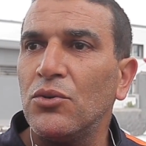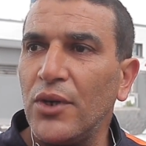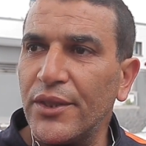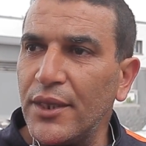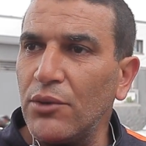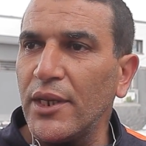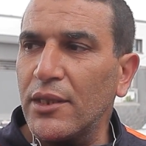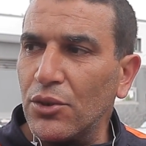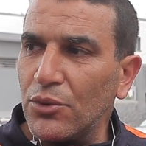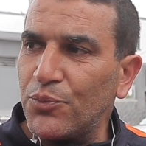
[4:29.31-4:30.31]
وعندنا واحد
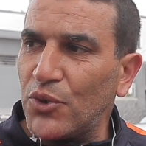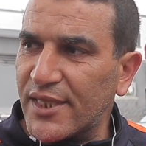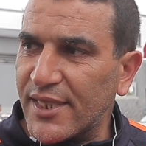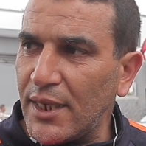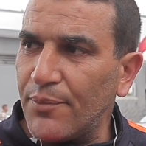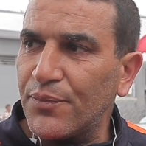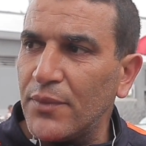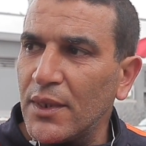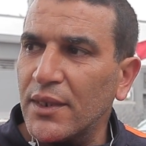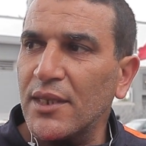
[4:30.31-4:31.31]
الجروب في واتساب
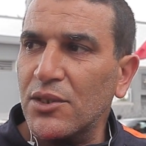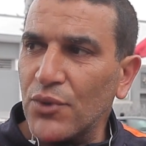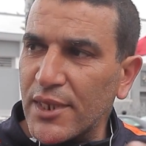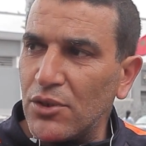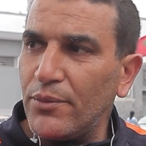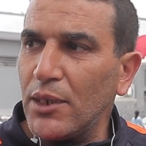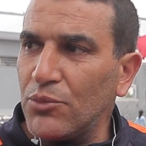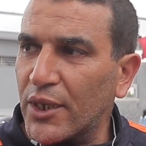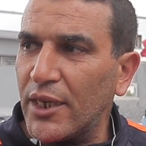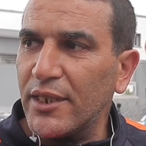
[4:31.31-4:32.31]
كنتواصلوا مع
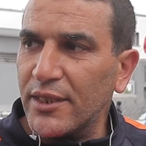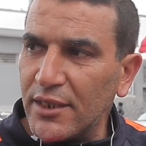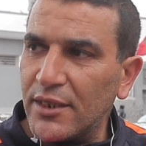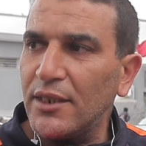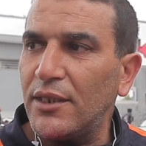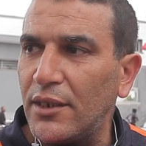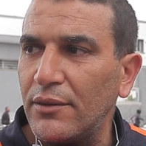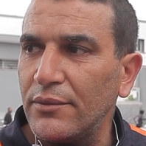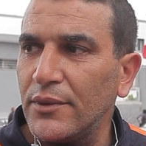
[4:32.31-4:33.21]
المنخرطين ديالنا